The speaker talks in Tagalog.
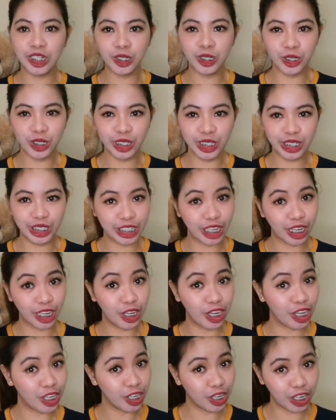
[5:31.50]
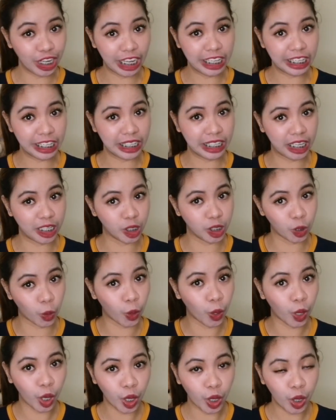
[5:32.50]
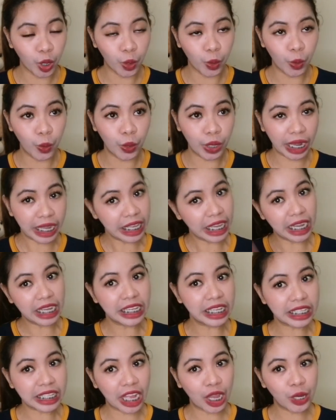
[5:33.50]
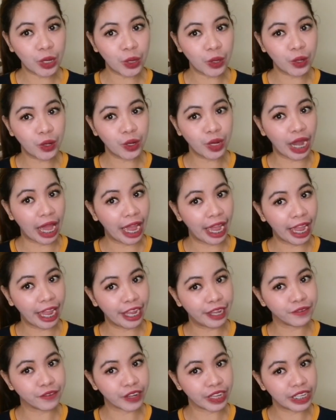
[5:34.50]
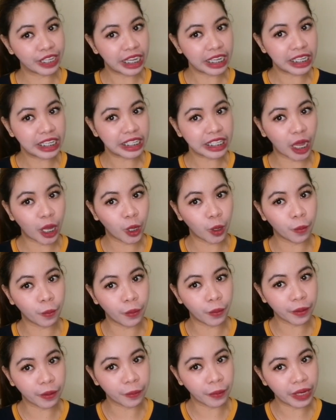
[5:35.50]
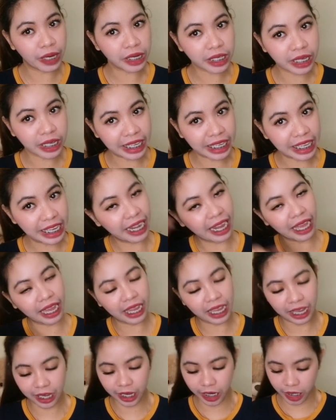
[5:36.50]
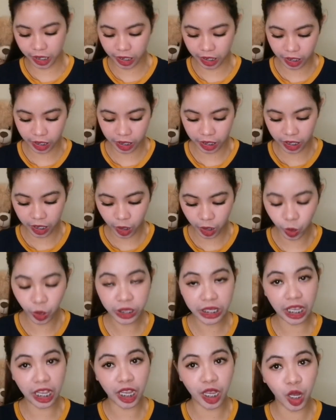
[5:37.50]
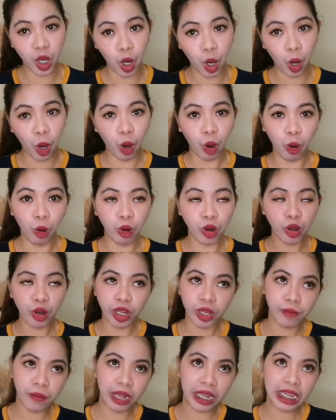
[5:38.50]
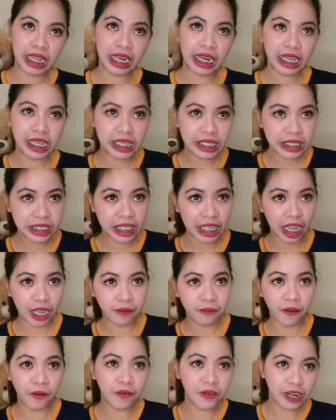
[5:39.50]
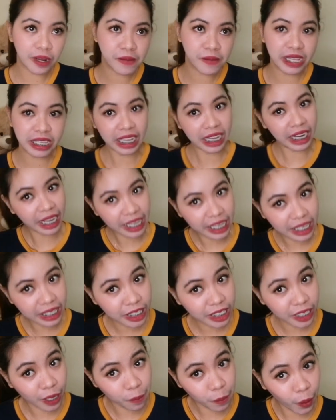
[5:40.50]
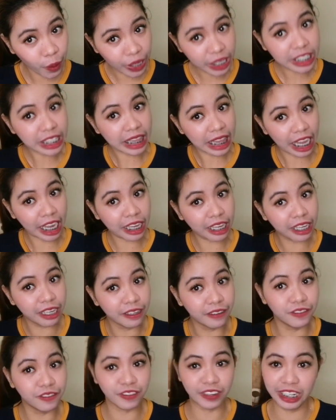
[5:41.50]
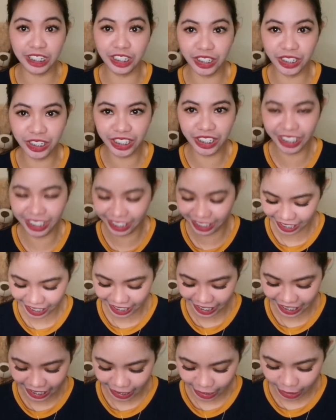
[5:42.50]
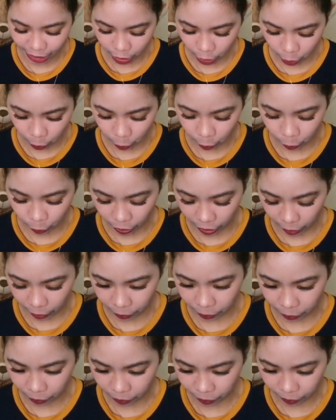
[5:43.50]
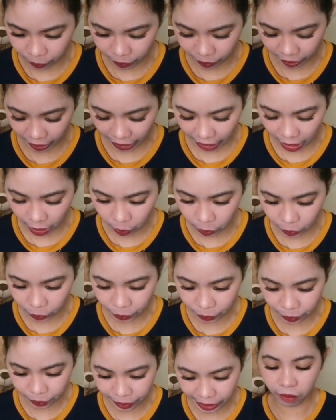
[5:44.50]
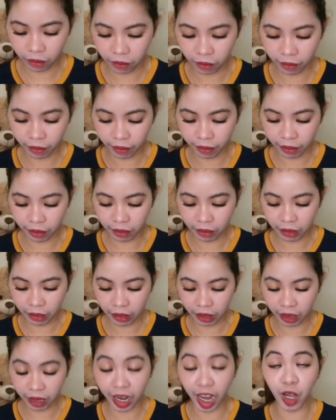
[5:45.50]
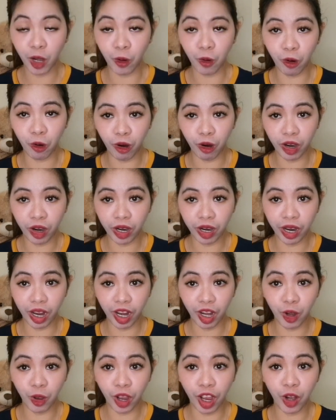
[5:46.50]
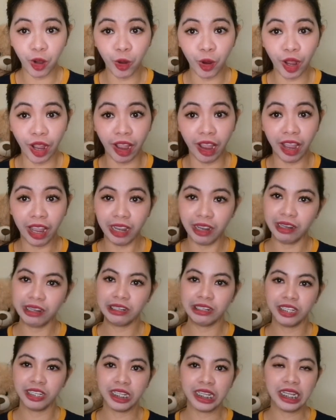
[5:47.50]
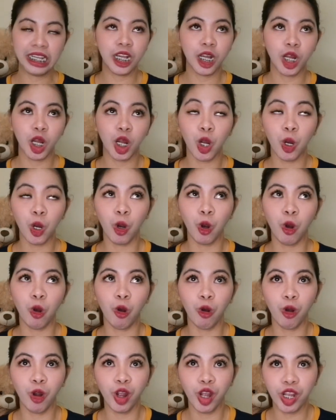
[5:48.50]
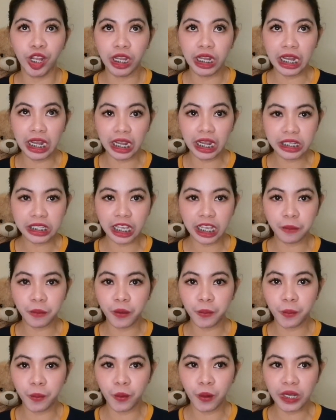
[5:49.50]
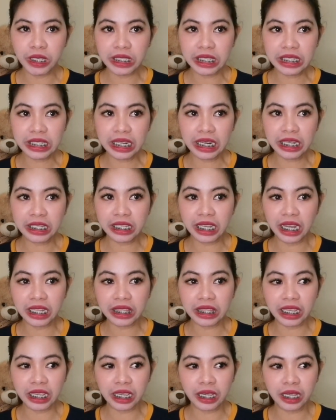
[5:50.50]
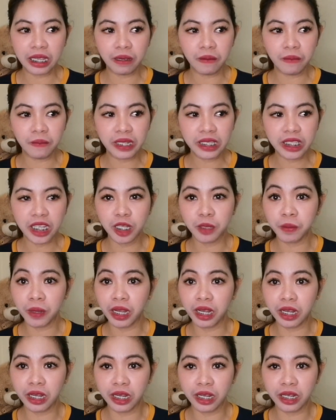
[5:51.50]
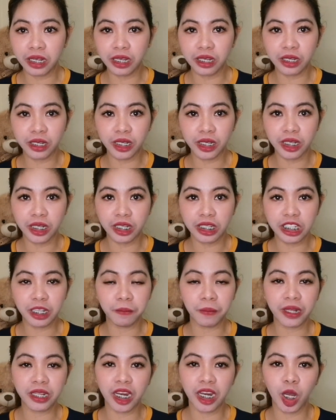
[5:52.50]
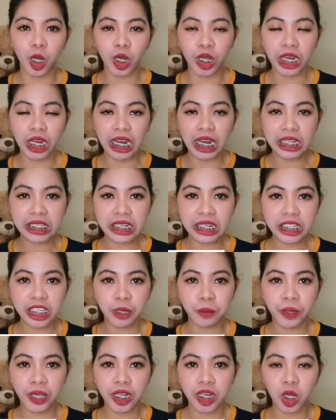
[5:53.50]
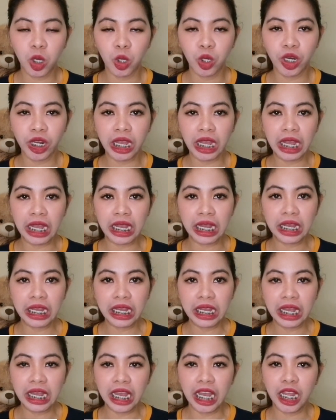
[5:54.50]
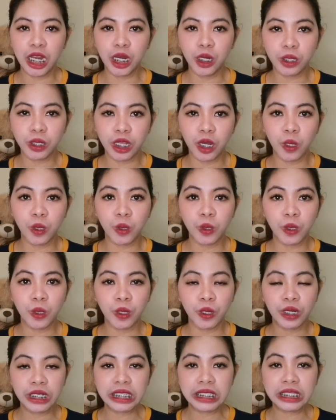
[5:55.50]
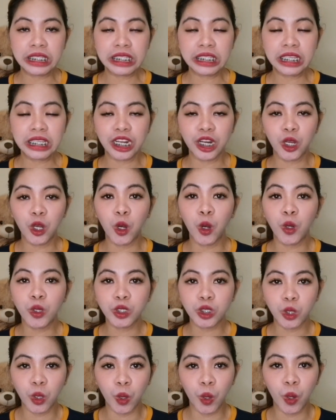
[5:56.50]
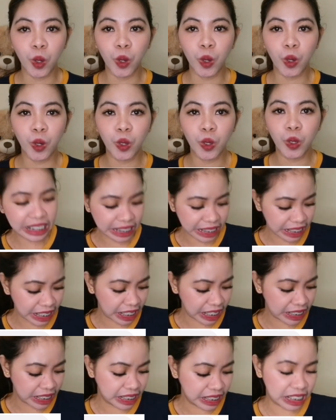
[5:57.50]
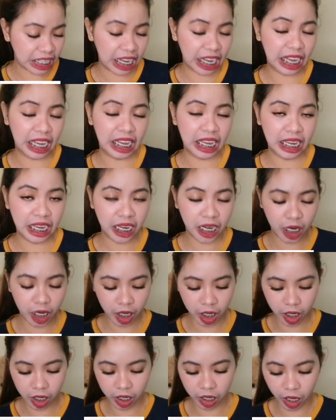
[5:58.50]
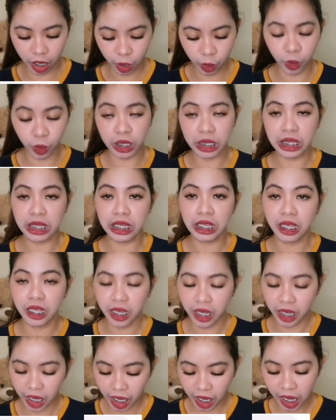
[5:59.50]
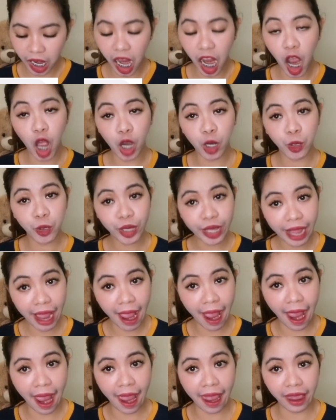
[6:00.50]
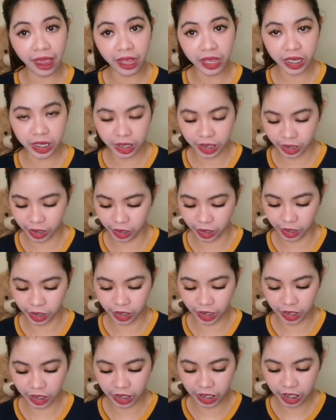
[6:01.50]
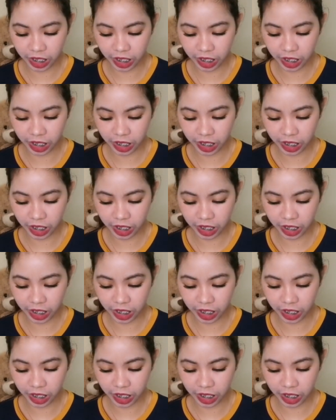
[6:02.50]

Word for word: ganun. Ganun lang yun, auntie. So, kanya-kanya tayong life, kanya-kanya tayong prepare sa kilay. Kung sa, kung yung iba kilay is life, ako naman kilay is sabog is life. Ganon. So, ayun. Kalog. Ngaloka-loka. Oo. Uh, sabi po kasi nila dati, minsan pag hindi pa nila ako kilala, sinasabihin ako na ano daw, seryoso, nakikasday, garod. Ayan, garod nga eh. ay.